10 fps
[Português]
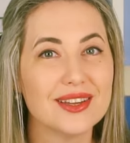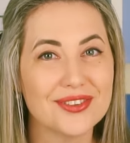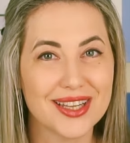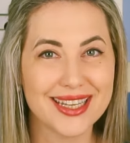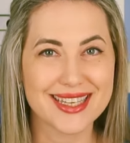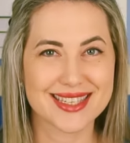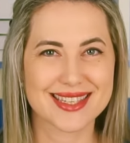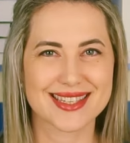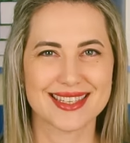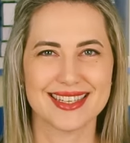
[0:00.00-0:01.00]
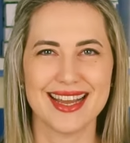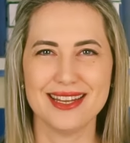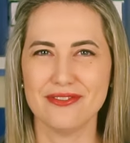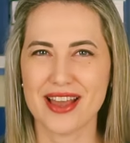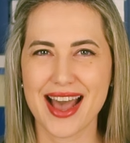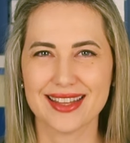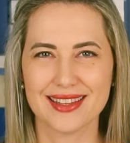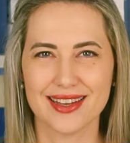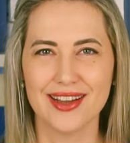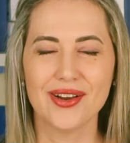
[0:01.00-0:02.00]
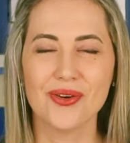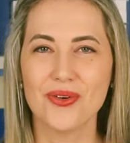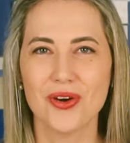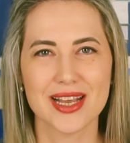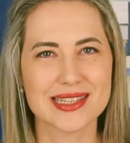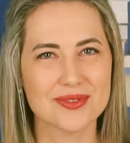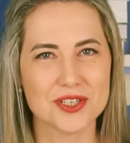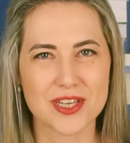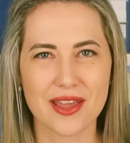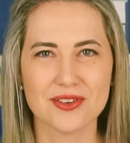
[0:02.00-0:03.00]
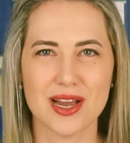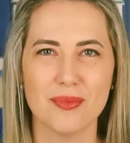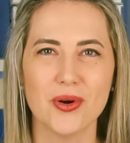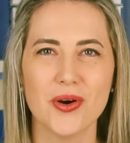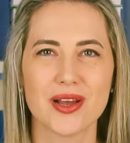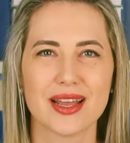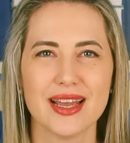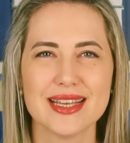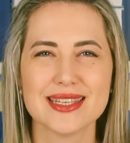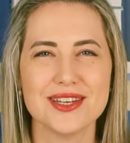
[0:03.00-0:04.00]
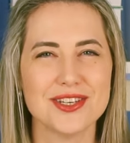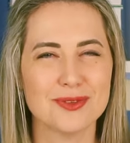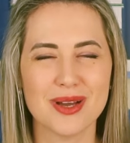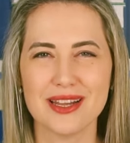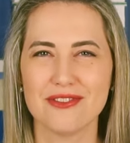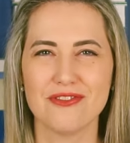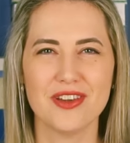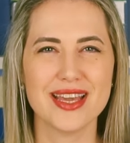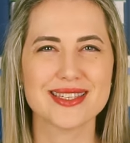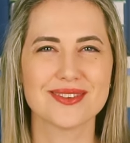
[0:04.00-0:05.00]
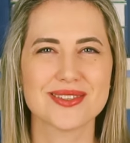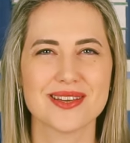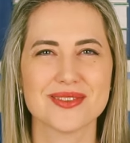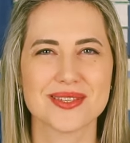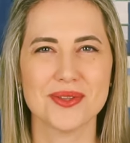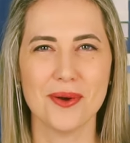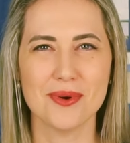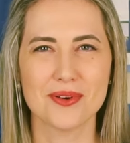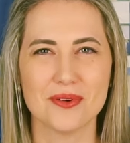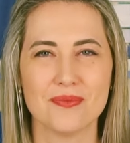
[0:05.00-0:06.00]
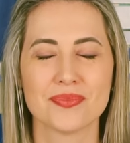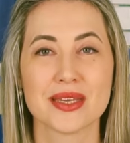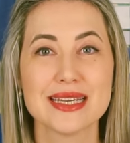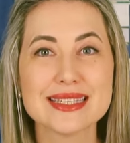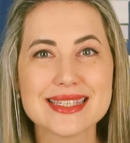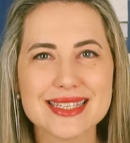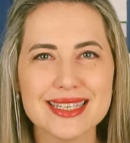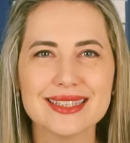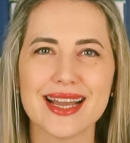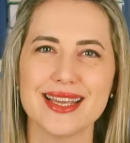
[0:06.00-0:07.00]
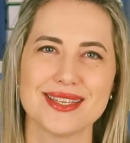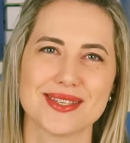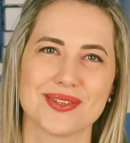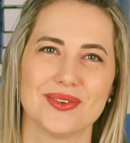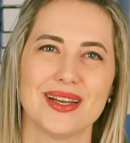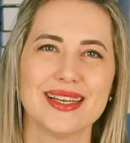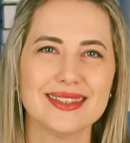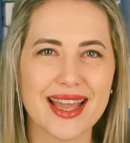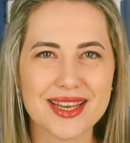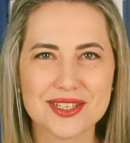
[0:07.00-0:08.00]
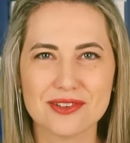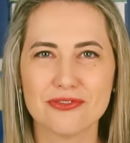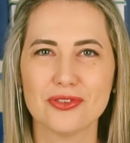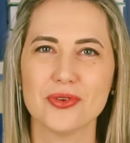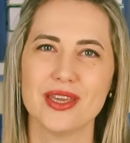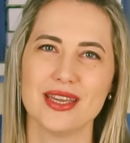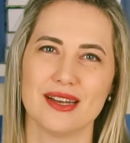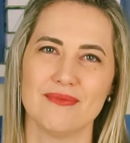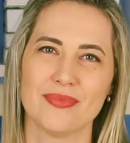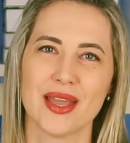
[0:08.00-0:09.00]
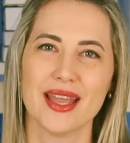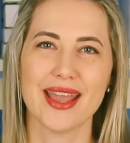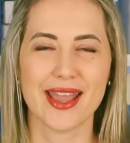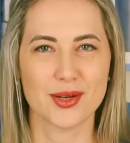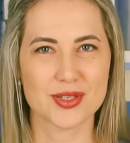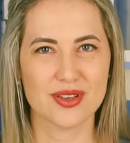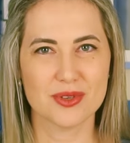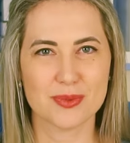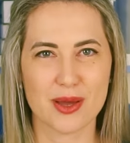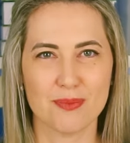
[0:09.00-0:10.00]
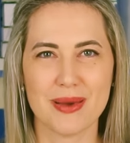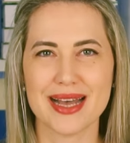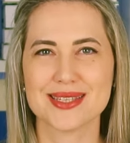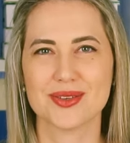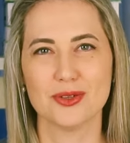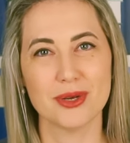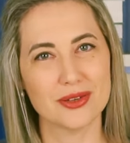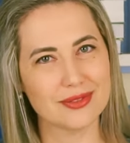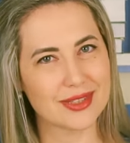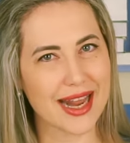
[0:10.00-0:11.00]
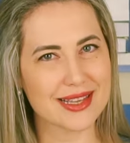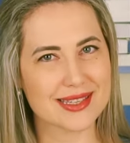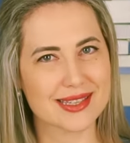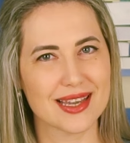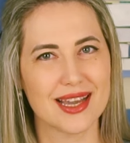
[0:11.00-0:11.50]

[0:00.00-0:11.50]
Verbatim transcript: Feliz? Aliviada? Com o coração cheio de amor? Sentindo uma leveza no seu estômago? Sinta isso. Deixe fluir. E aí nós vamos para o passo número 3.